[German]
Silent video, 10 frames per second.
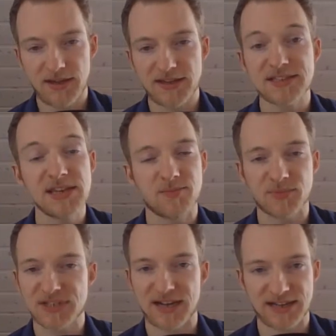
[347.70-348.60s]
Es
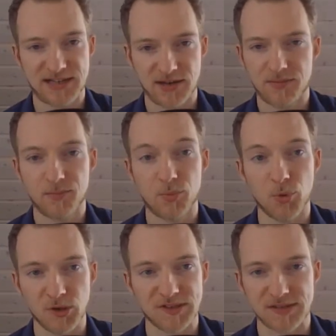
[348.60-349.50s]
gibt keine
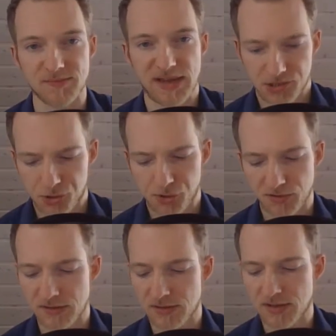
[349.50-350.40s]
bösen
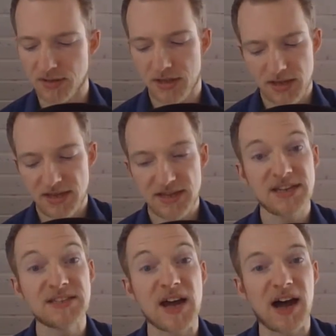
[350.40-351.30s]
Menschen.
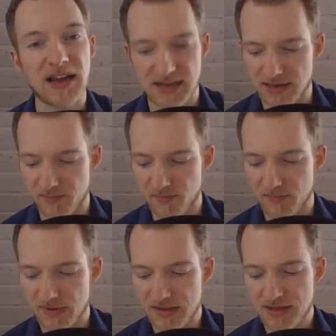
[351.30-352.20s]
Hinter allem,
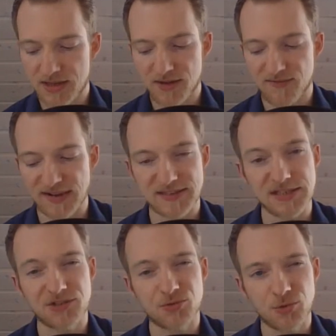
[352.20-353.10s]
was
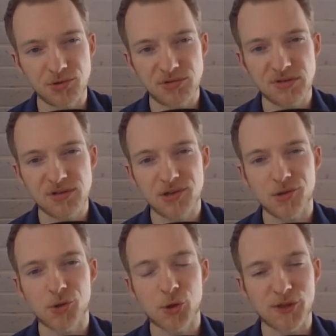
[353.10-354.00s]
sie tun,
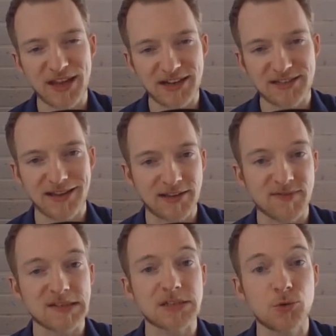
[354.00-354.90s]
steckt
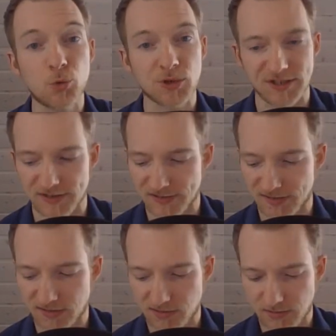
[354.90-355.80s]
etwas
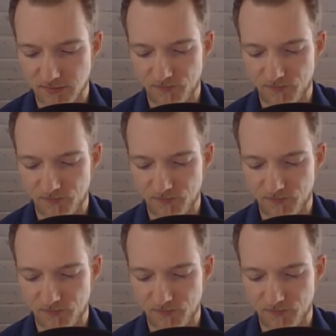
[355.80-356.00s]
Gutes.